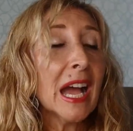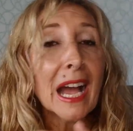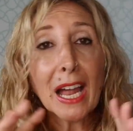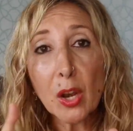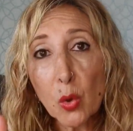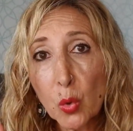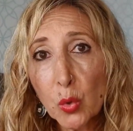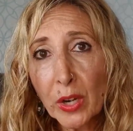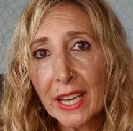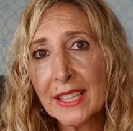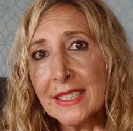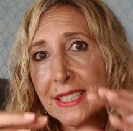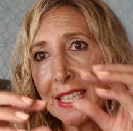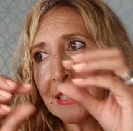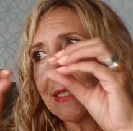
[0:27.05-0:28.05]

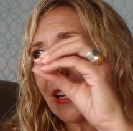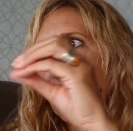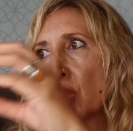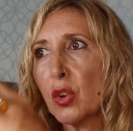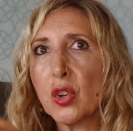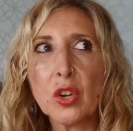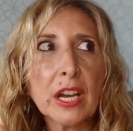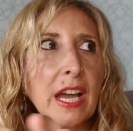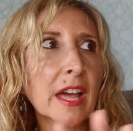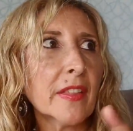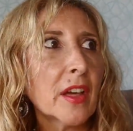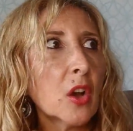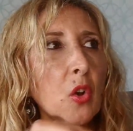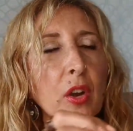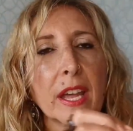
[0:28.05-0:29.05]
Algunas ya están
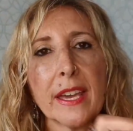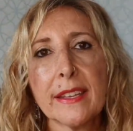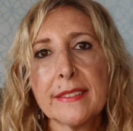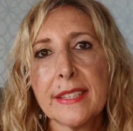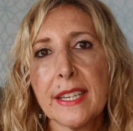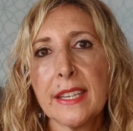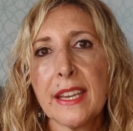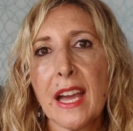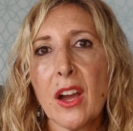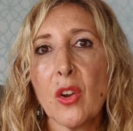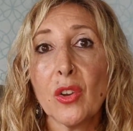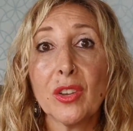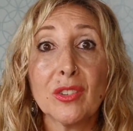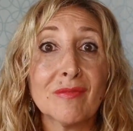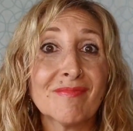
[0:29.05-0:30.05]
colocadas o las he
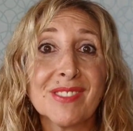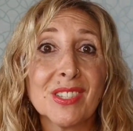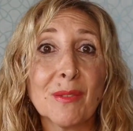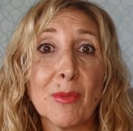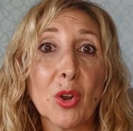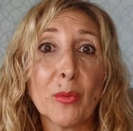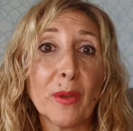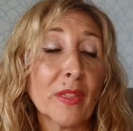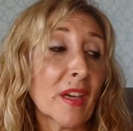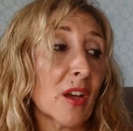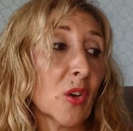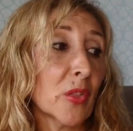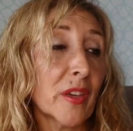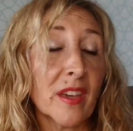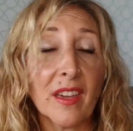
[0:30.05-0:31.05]
estrenado y se me ha
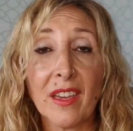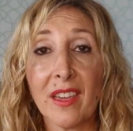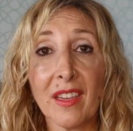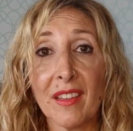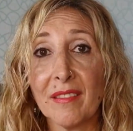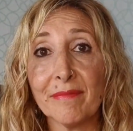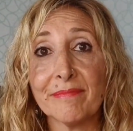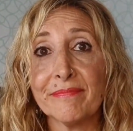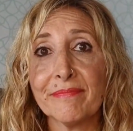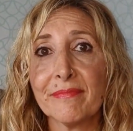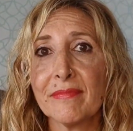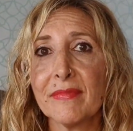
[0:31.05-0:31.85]
olvidado de,